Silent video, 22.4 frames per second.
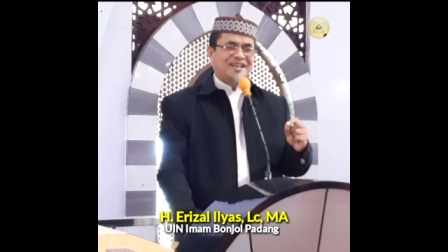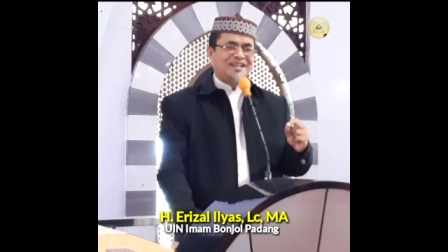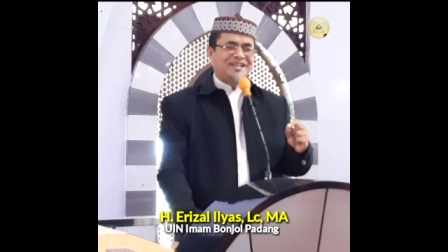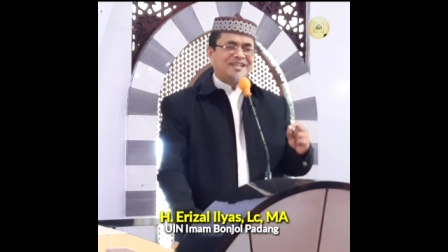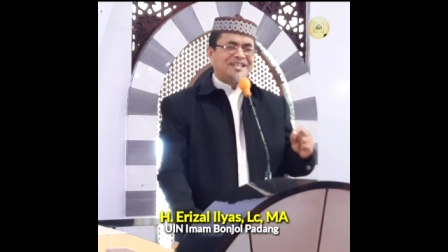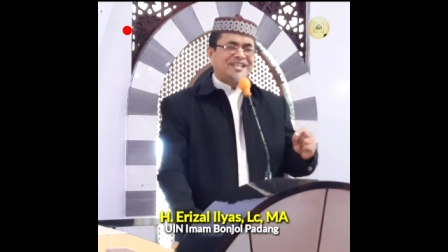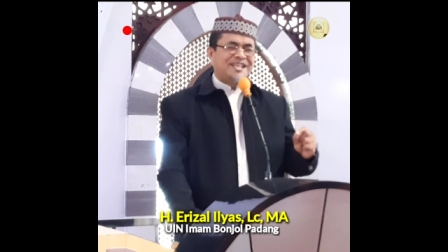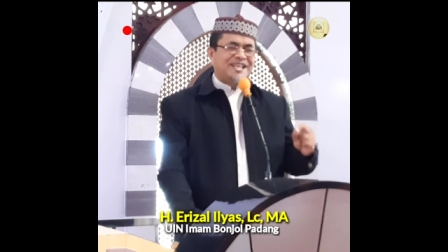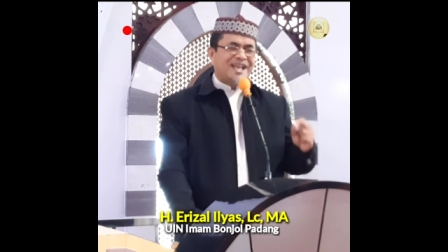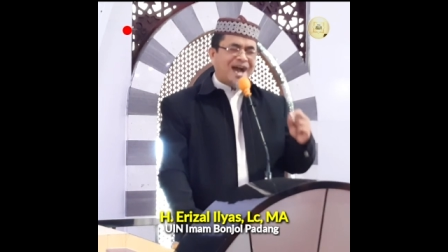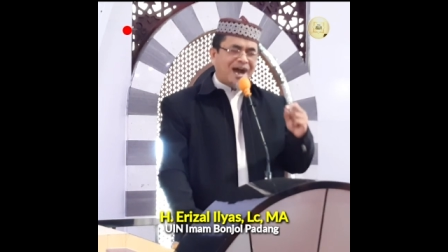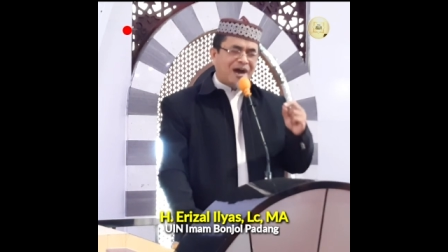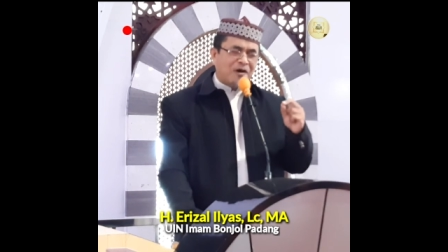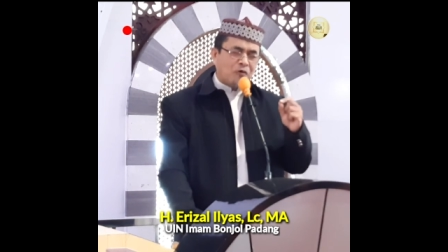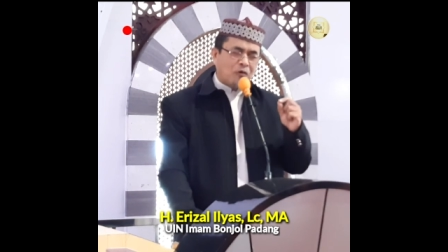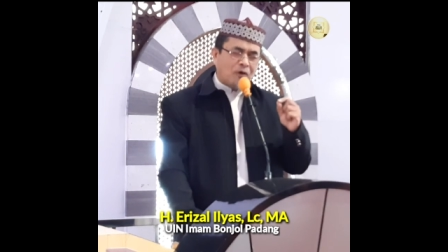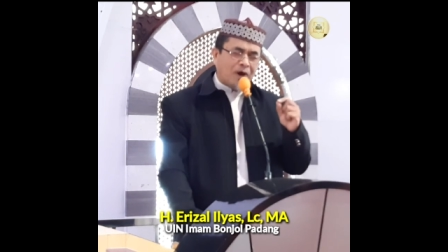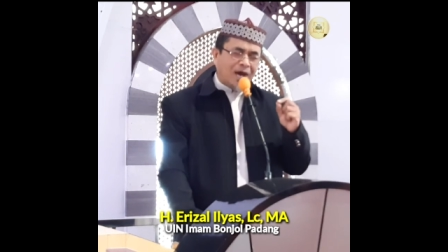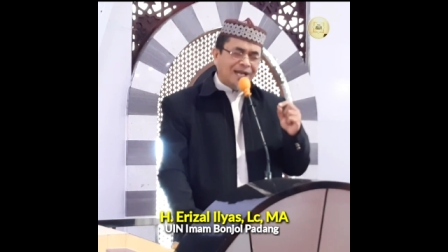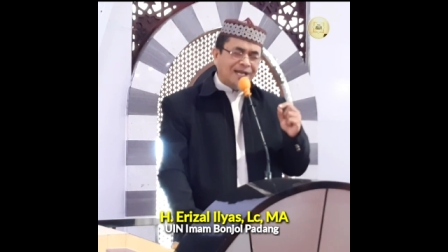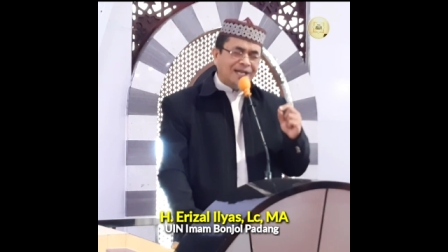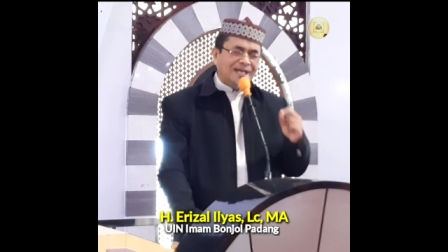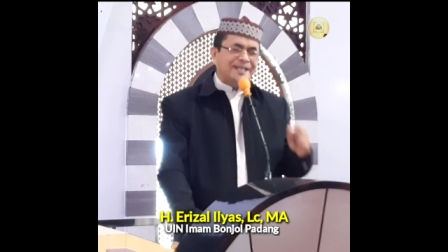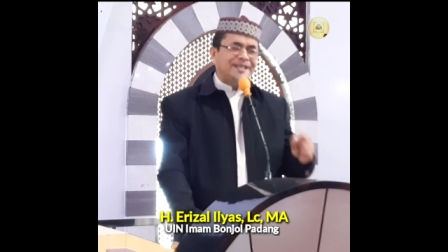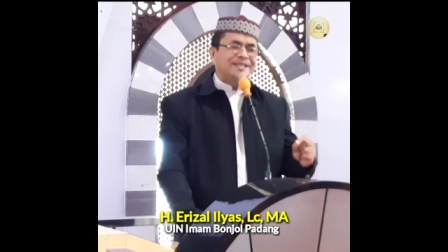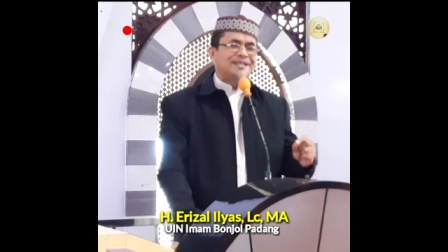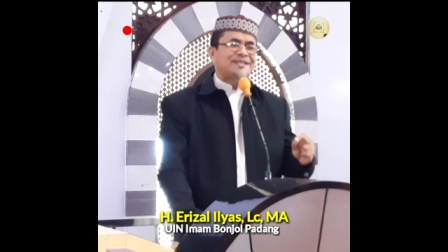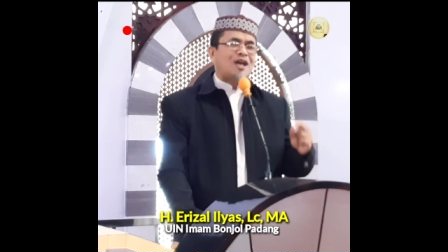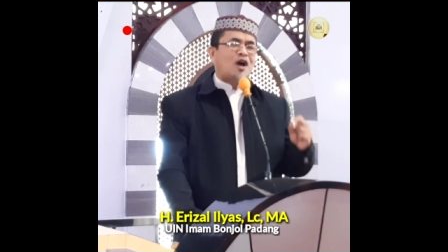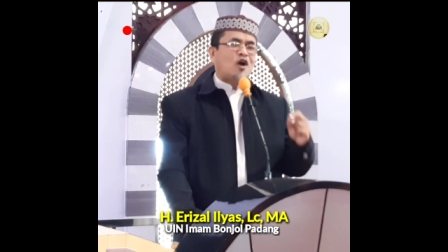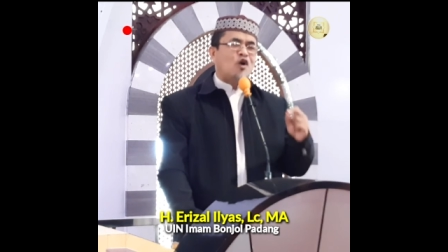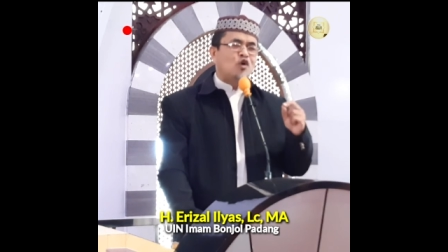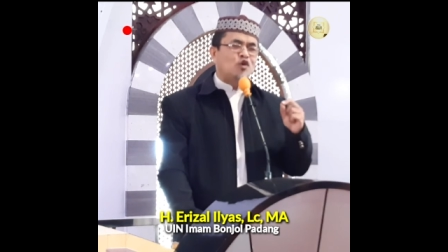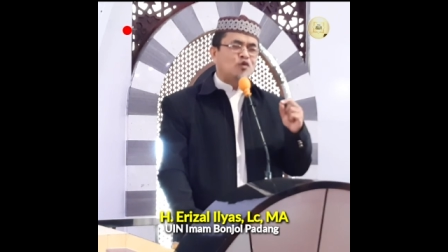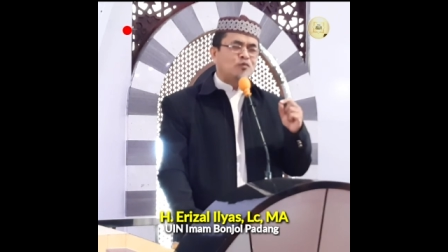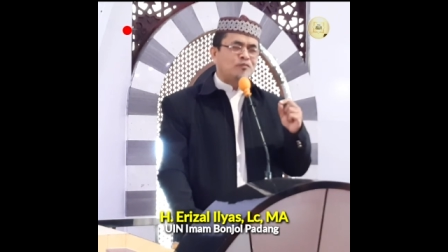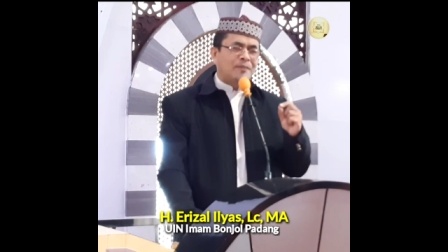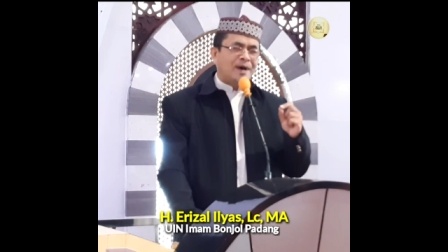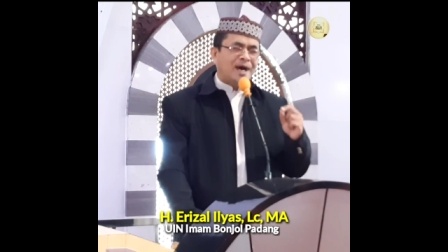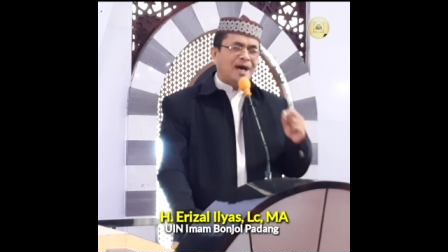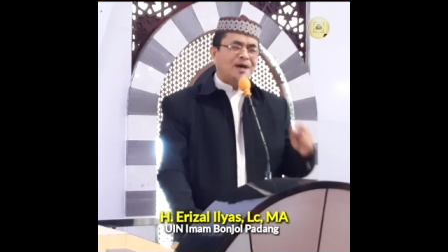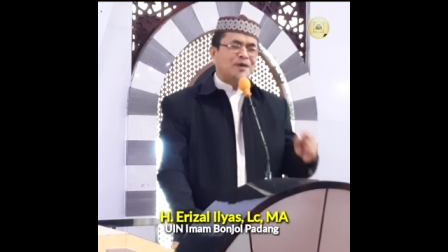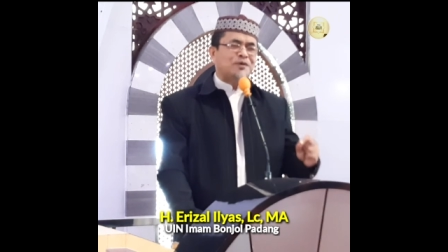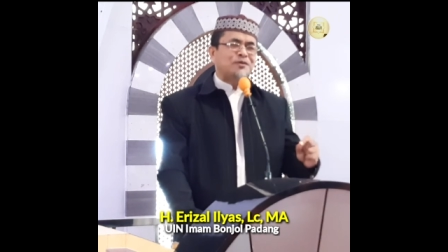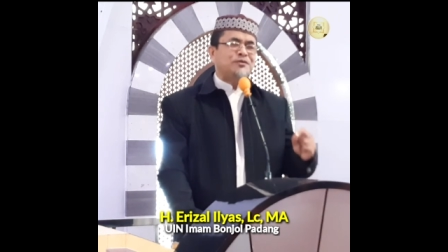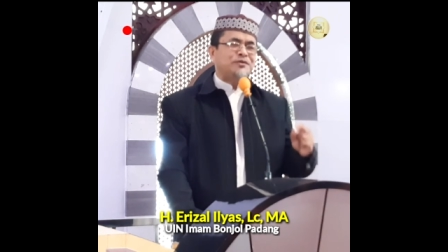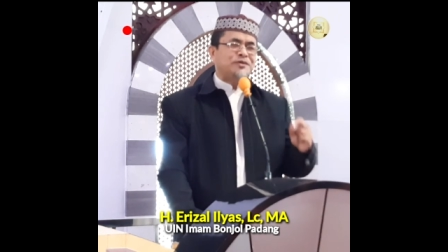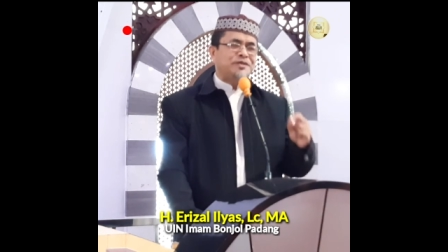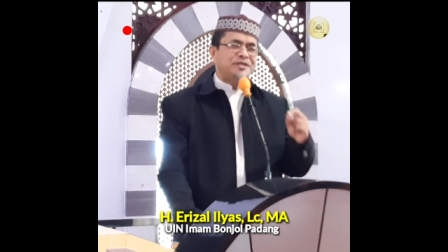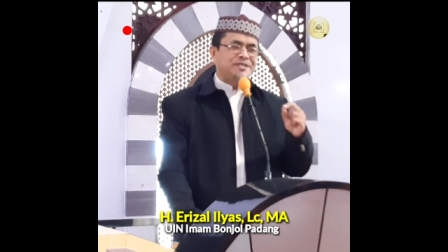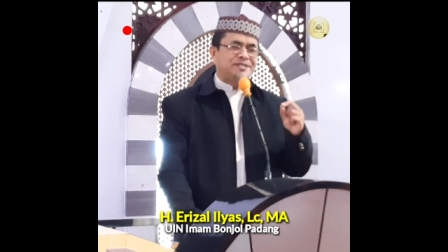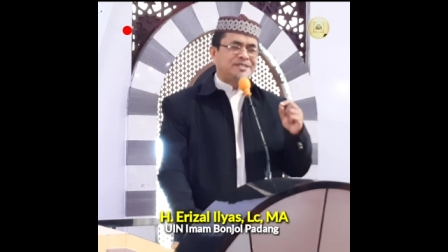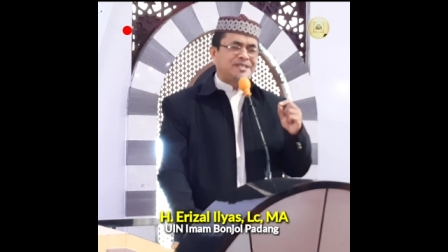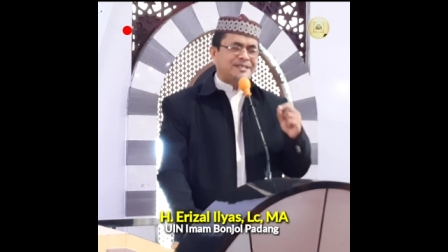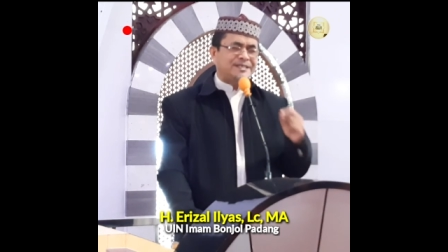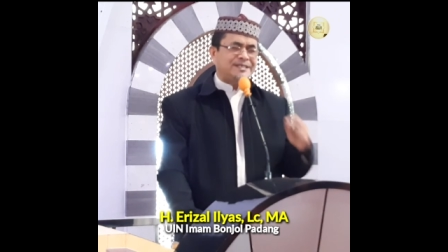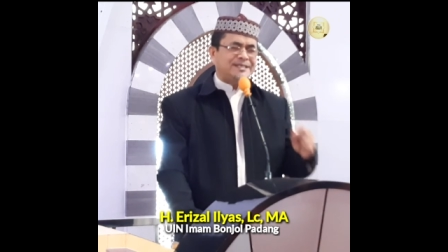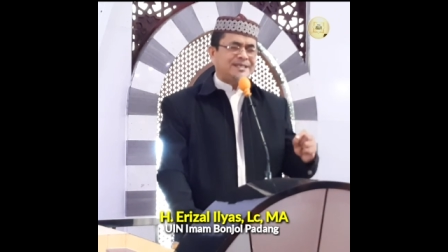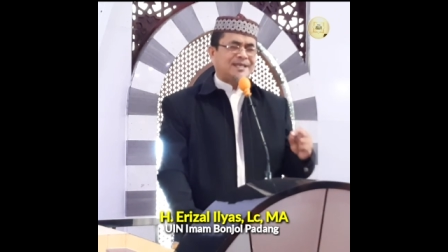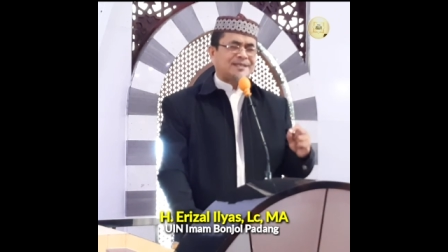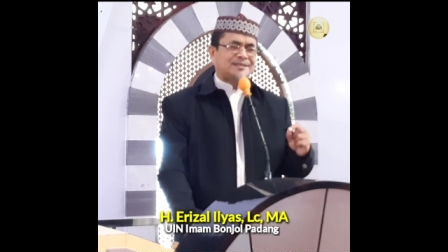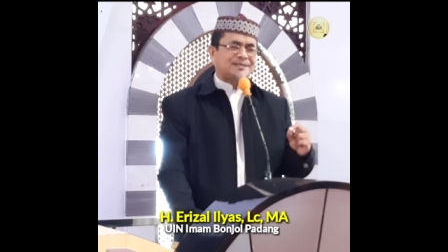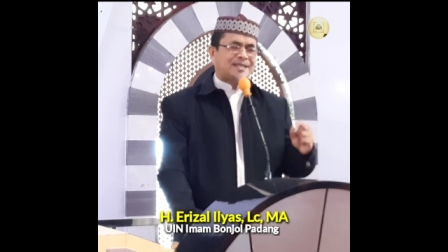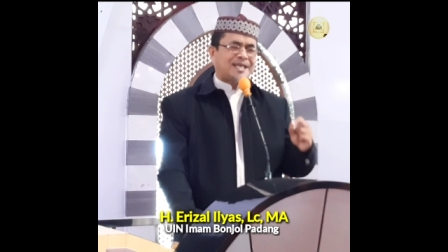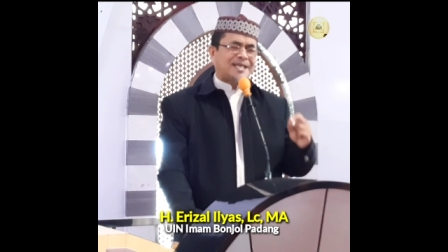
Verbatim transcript: di awali tahun baru Hijriah